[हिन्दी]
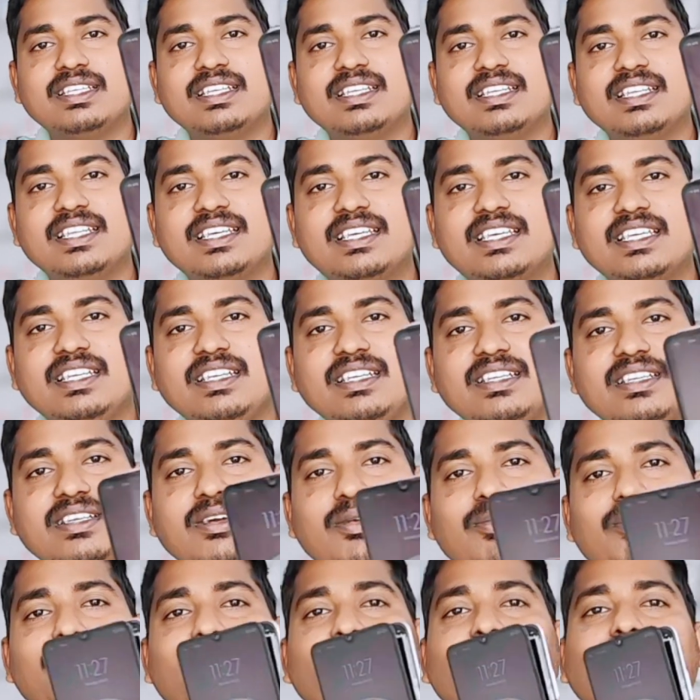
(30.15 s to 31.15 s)
लेकिन
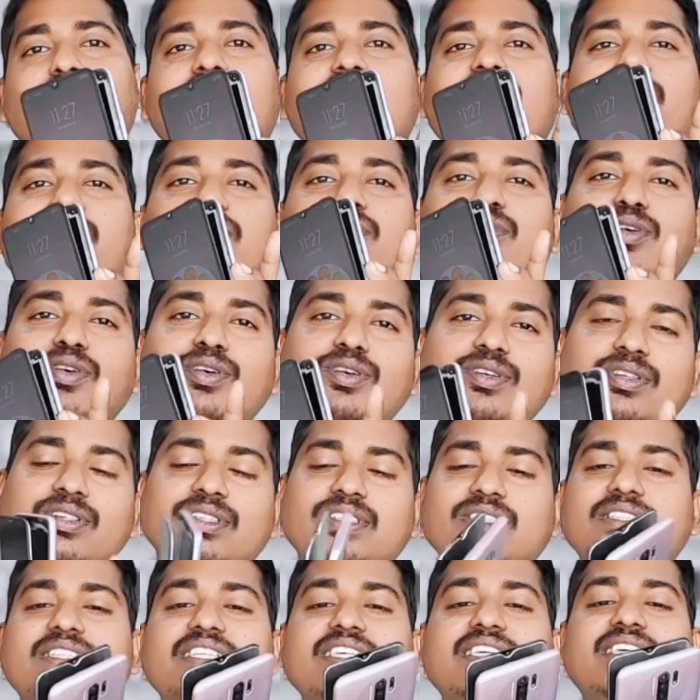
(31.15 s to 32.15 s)
मोबाइल आपको
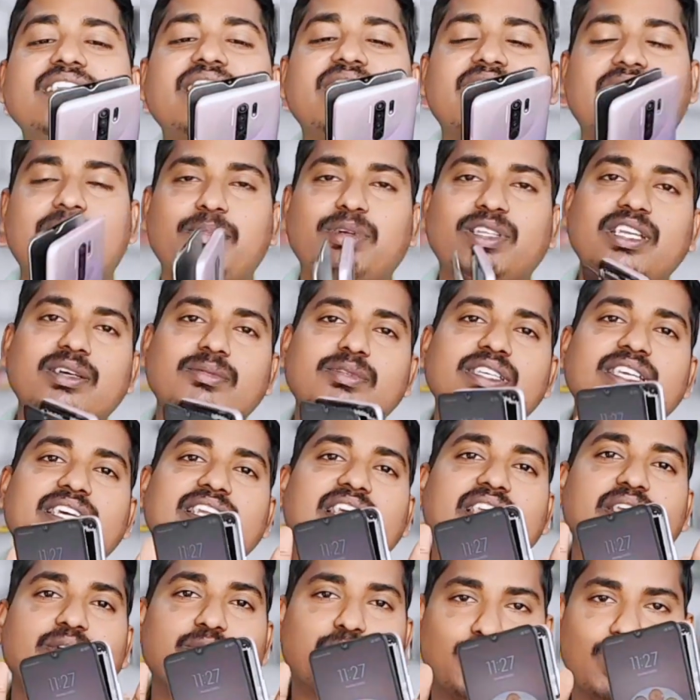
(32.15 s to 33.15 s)
दिख नहीं रहा है मतलब ये
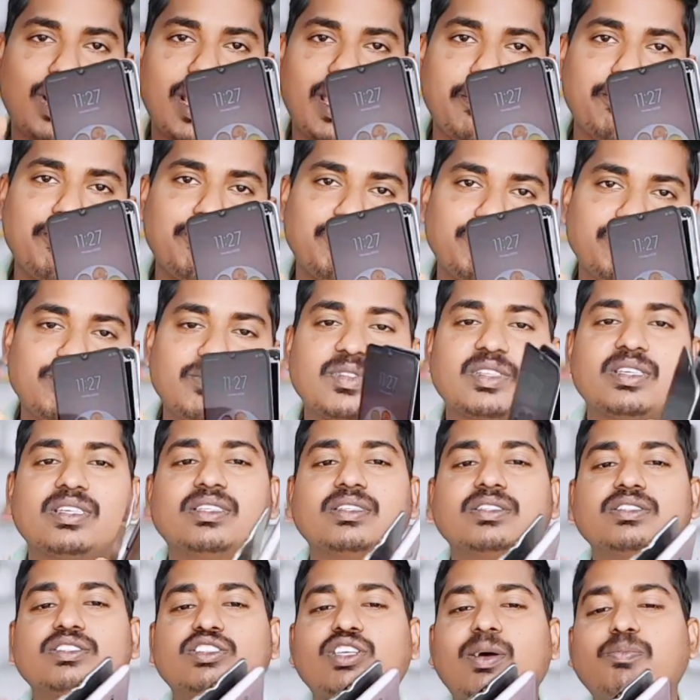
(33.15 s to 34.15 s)
नहीं हो रहा
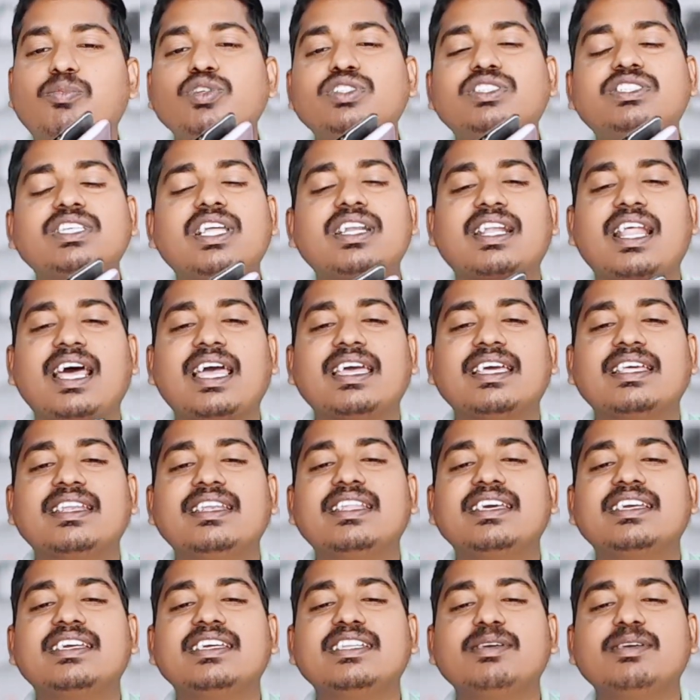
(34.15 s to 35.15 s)
है सब कुछ चल रहा
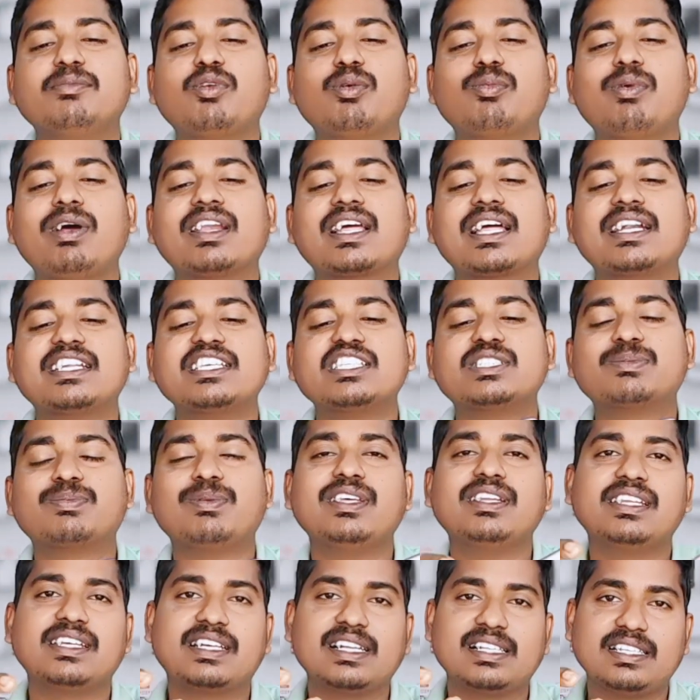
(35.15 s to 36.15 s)
है लेकिन ये मोबाइल का
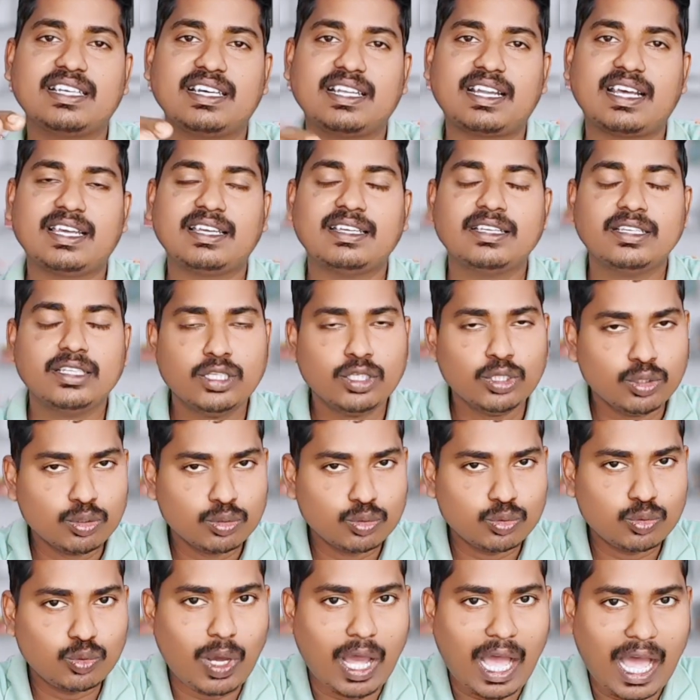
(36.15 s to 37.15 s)
डिस्प्ले निकल जा रहा है
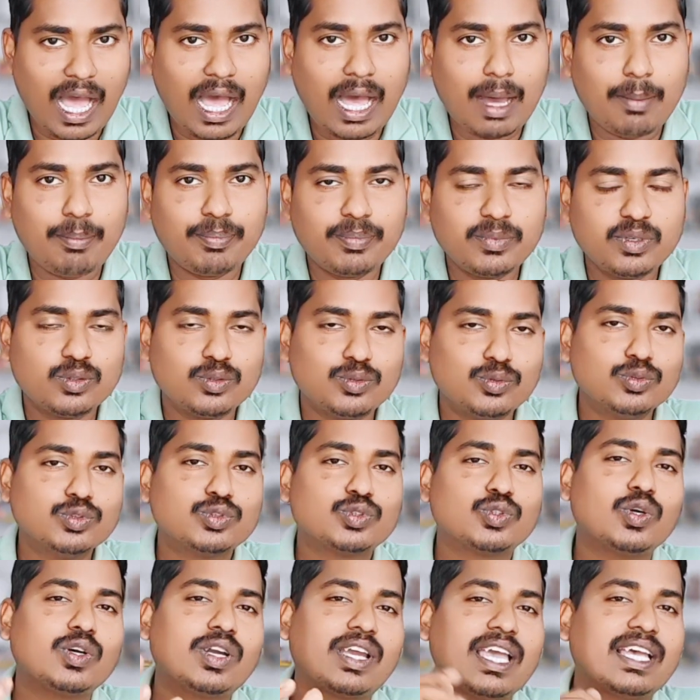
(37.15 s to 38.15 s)
तो आप
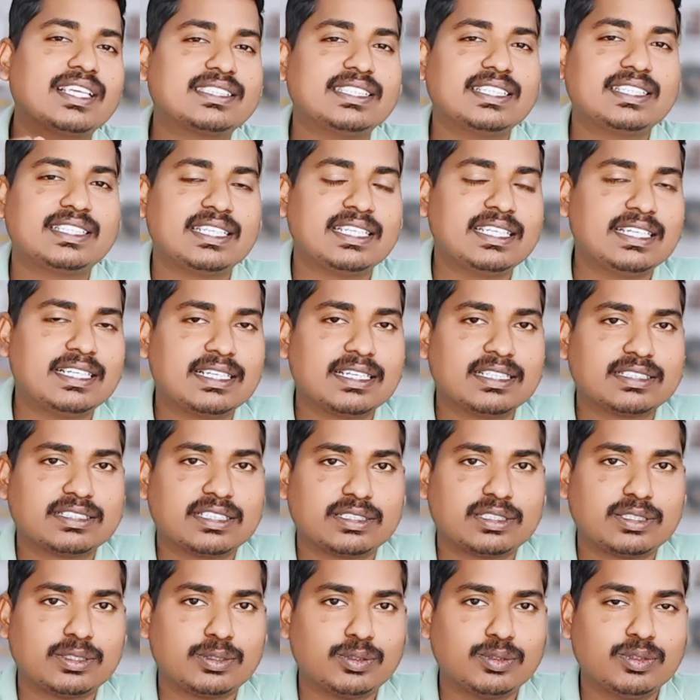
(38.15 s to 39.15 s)
उसको कैसे ठीक कर
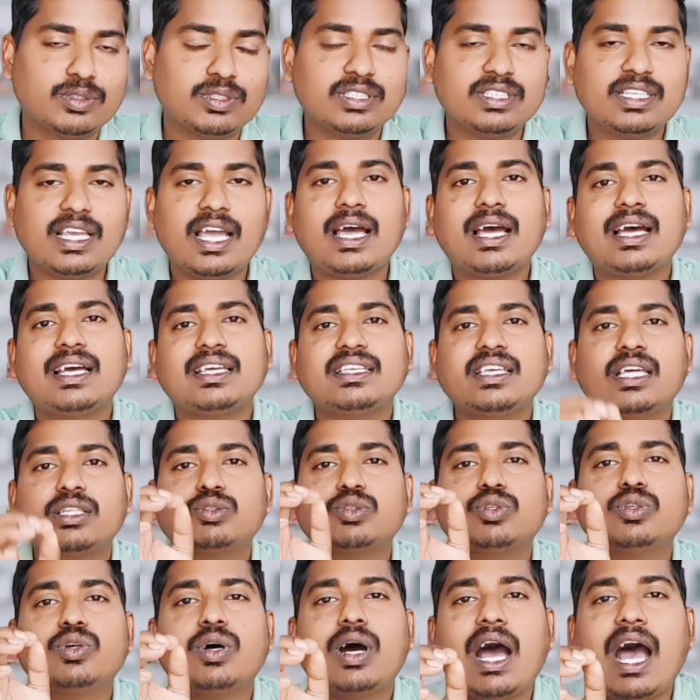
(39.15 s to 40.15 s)
सकते हो या या
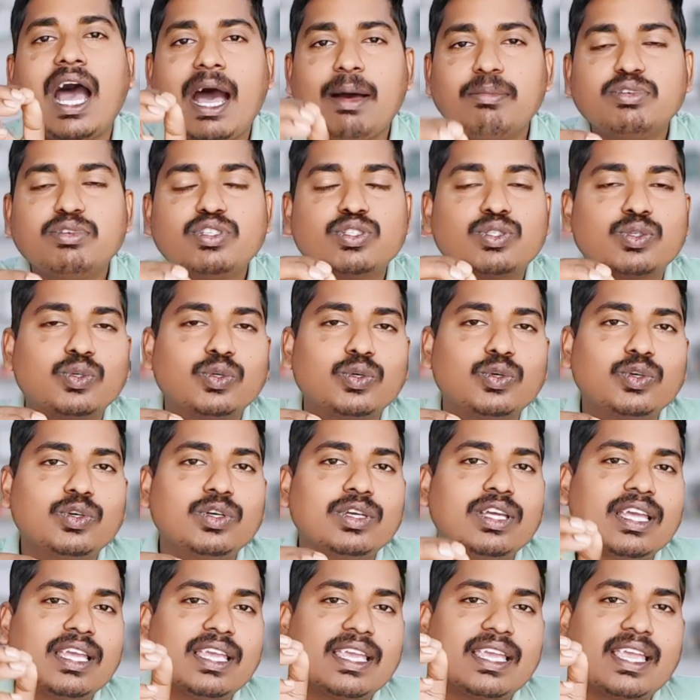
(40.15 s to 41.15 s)
तो आप इसको
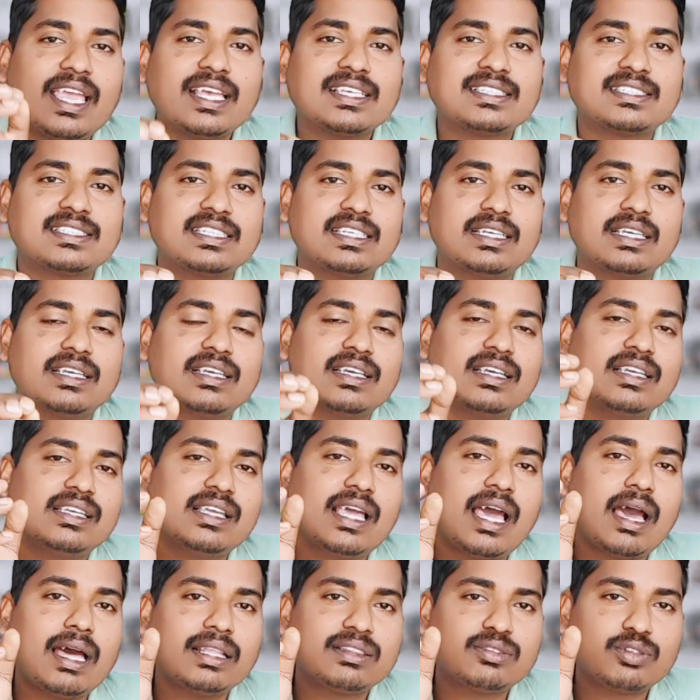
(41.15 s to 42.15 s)
कैसे
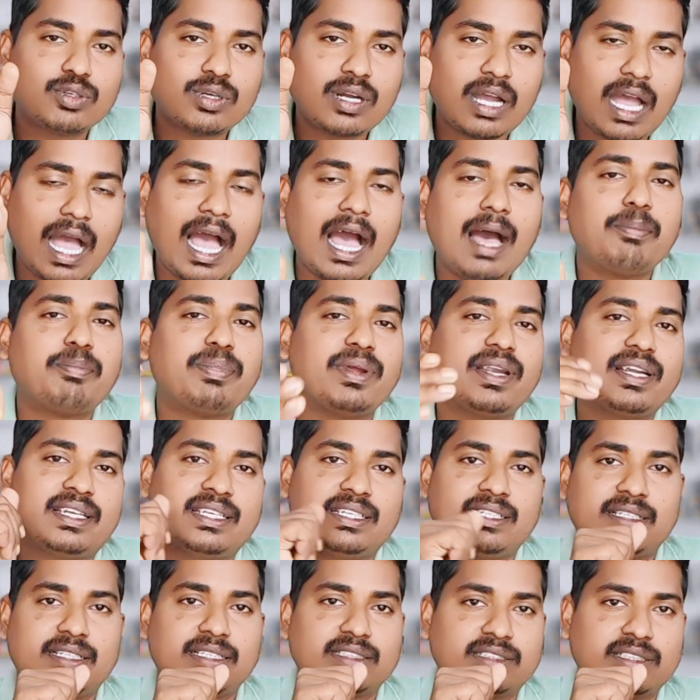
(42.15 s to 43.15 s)
या तो कहाँ पे
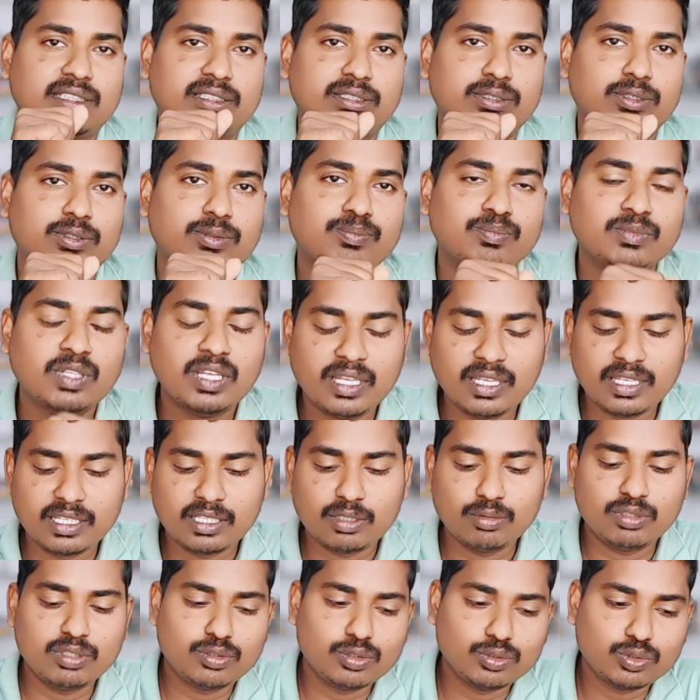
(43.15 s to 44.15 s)
ठीक कर सकते हो
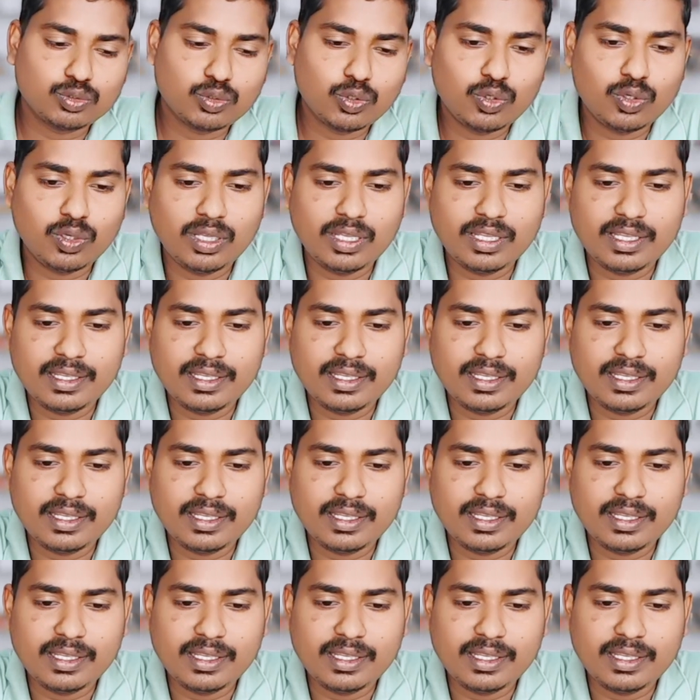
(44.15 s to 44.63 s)
क्योंकि दोस्तों